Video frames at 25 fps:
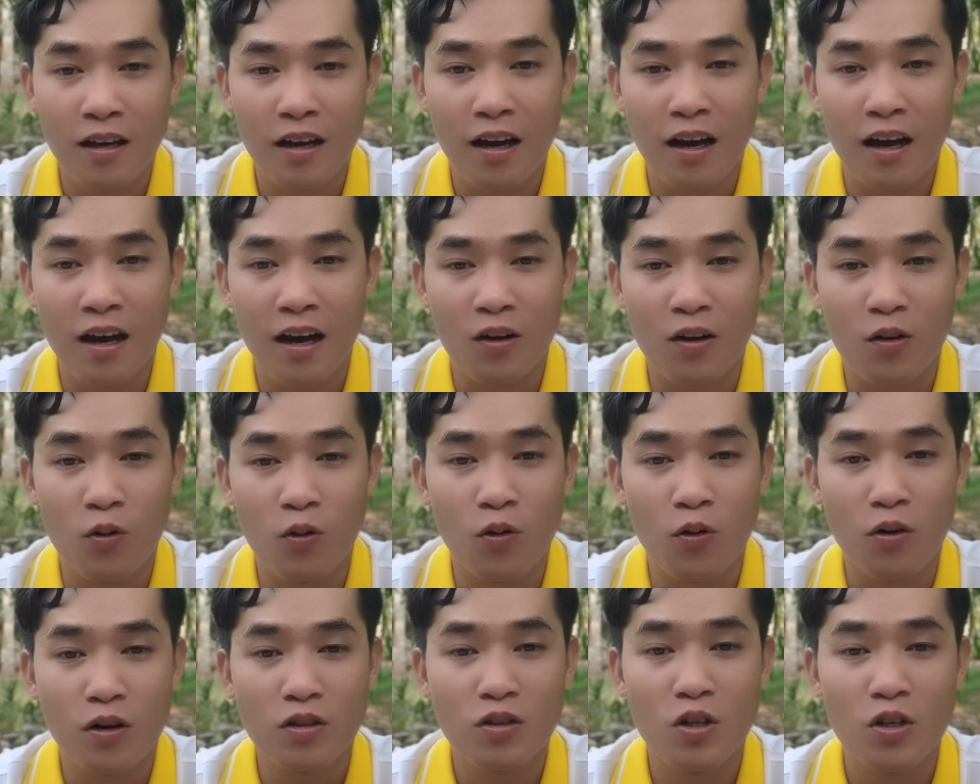à,
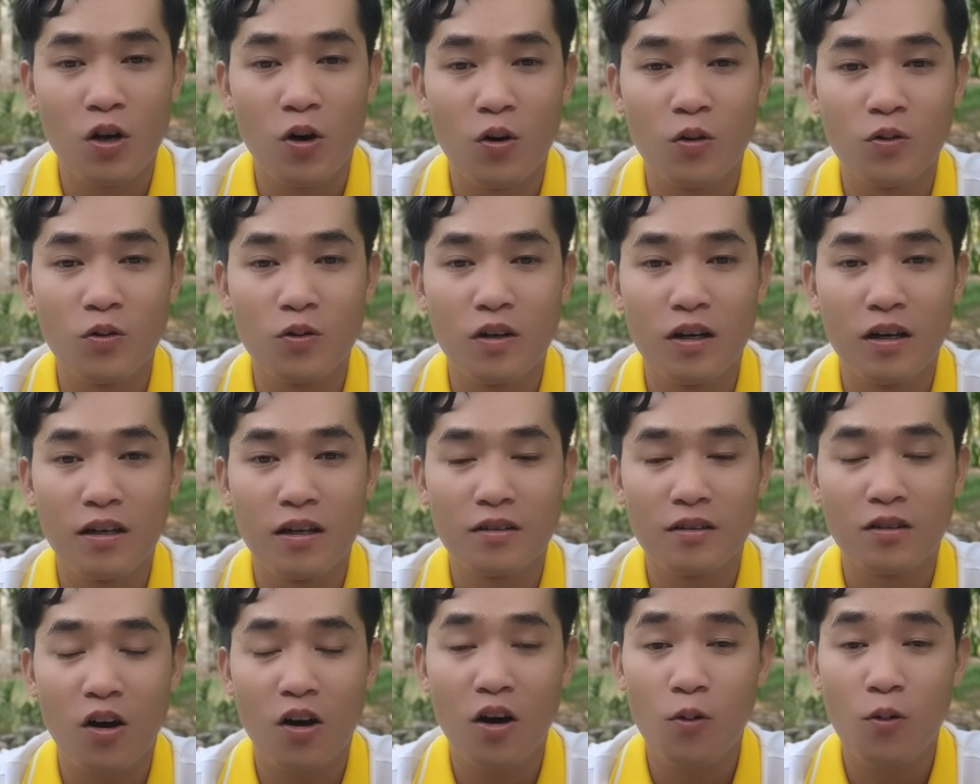của cái show
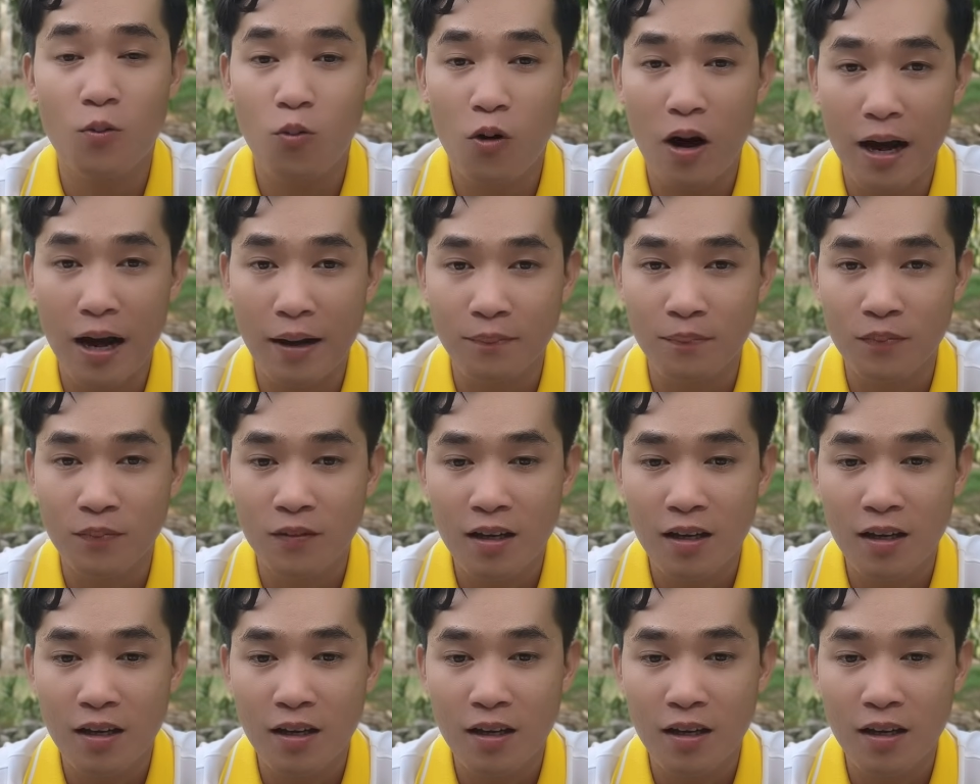ờ, tối hôm qua